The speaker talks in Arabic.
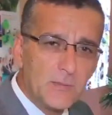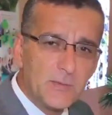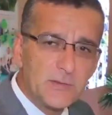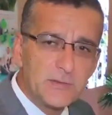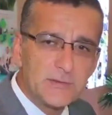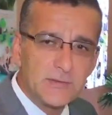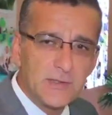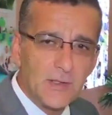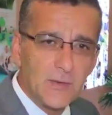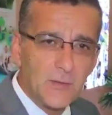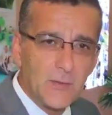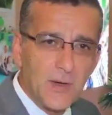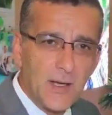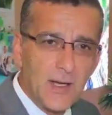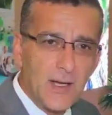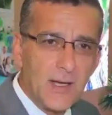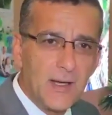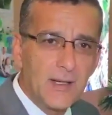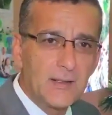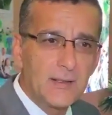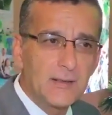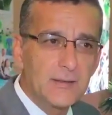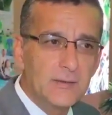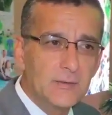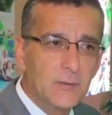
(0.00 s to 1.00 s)

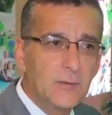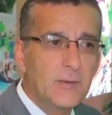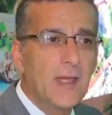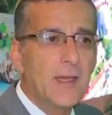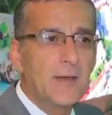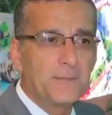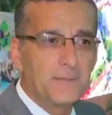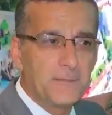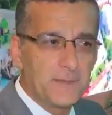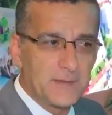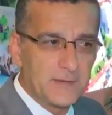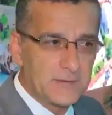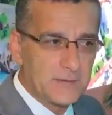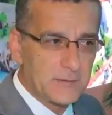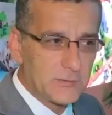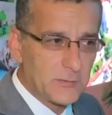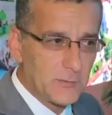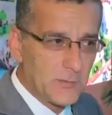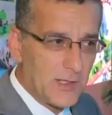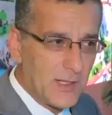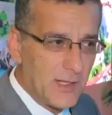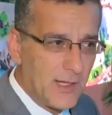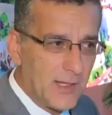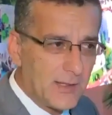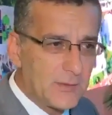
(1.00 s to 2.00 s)
مستوى ينافس
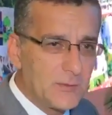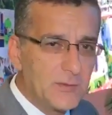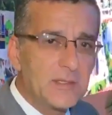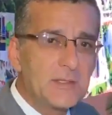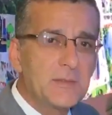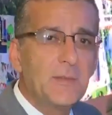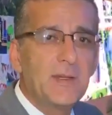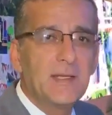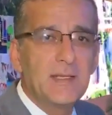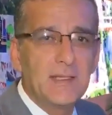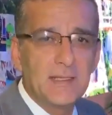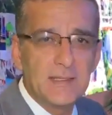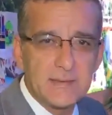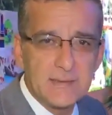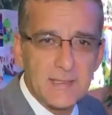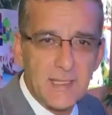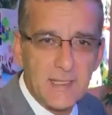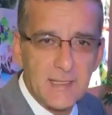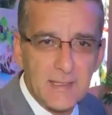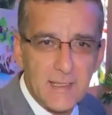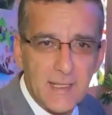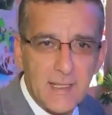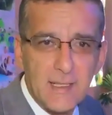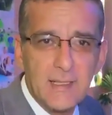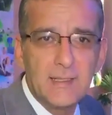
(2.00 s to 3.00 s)
بالأحرى نتميز
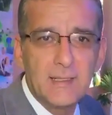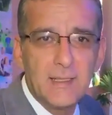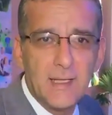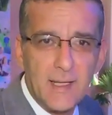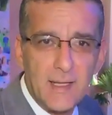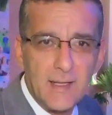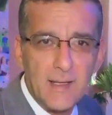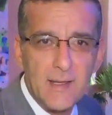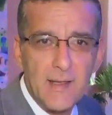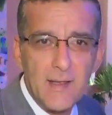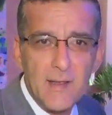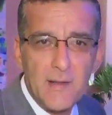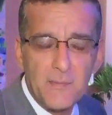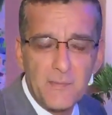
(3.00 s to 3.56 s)
عن أي